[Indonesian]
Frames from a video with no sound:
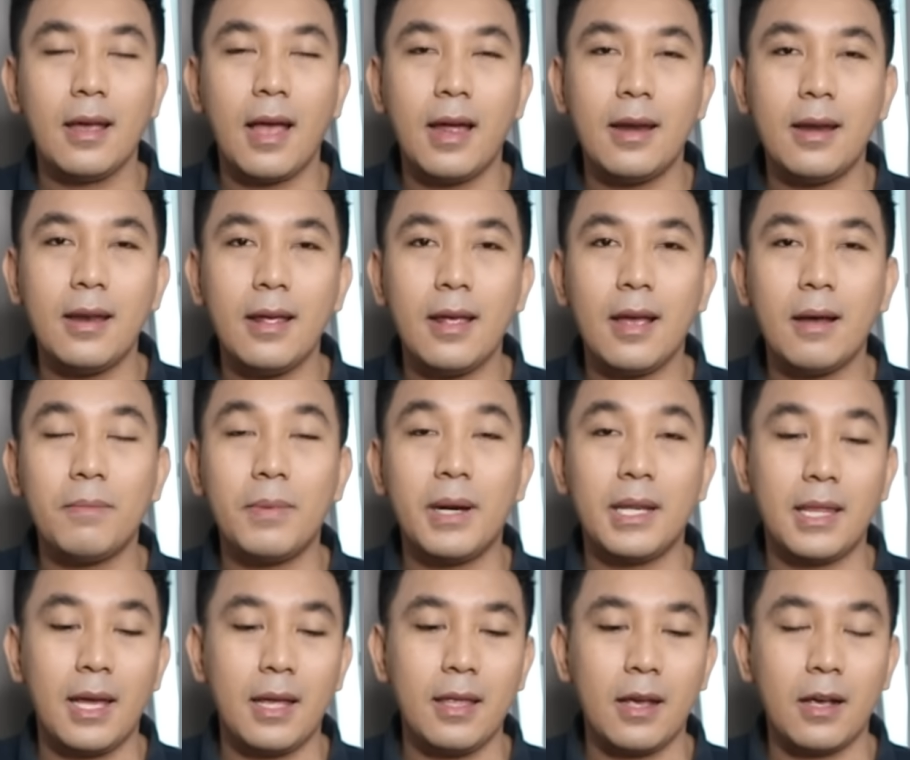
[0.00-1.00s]
Ada yang
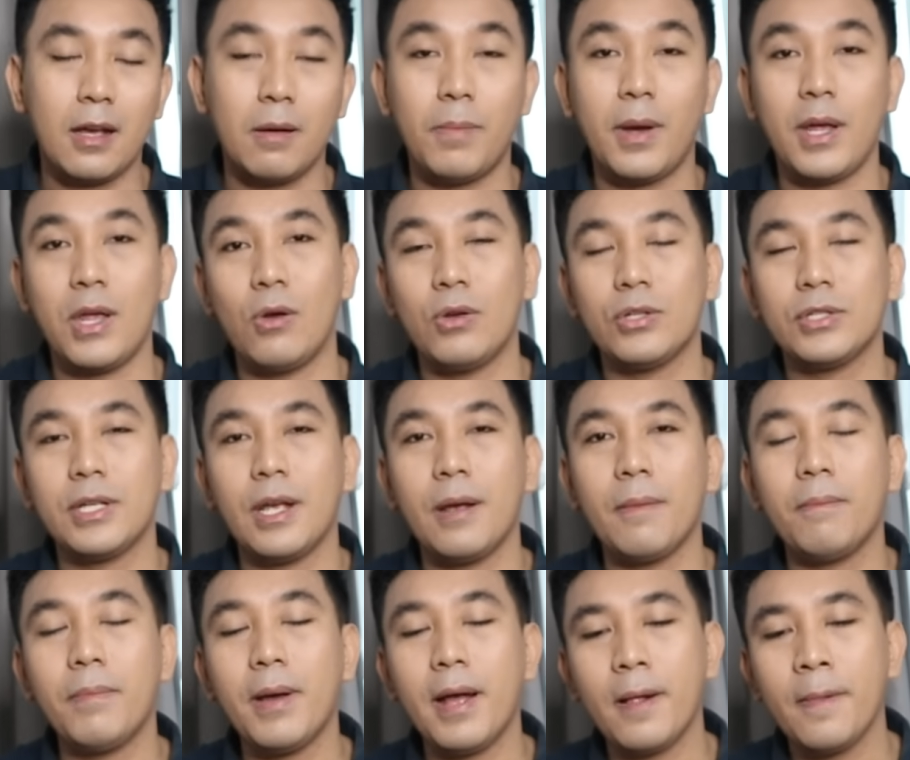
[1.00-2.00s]
bertanya ke Pak
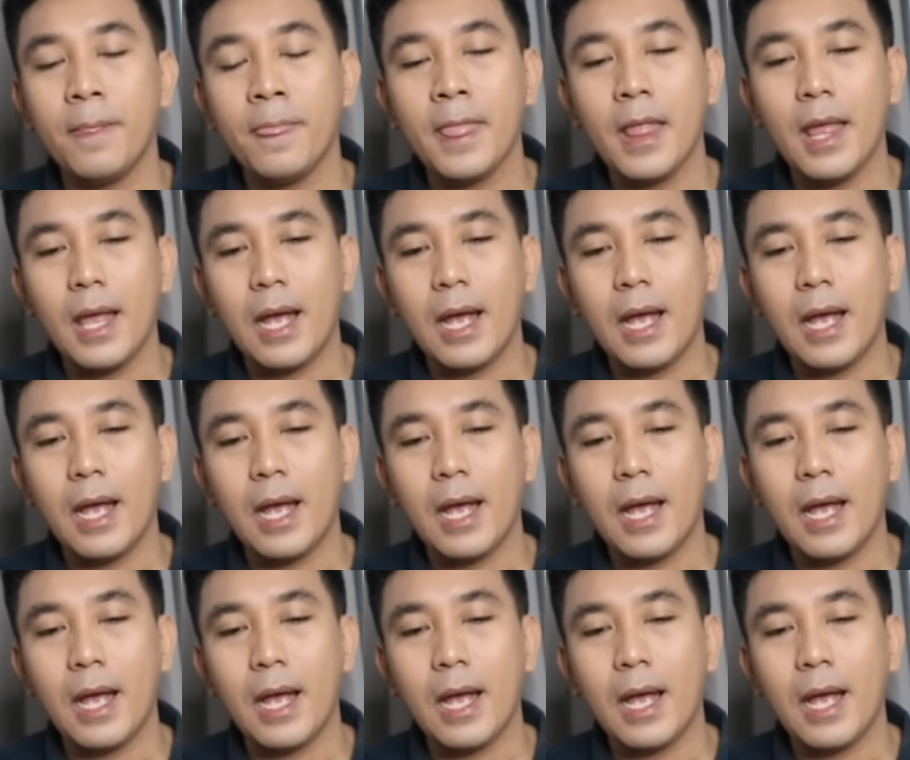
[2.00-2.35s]
Yosep, Pak,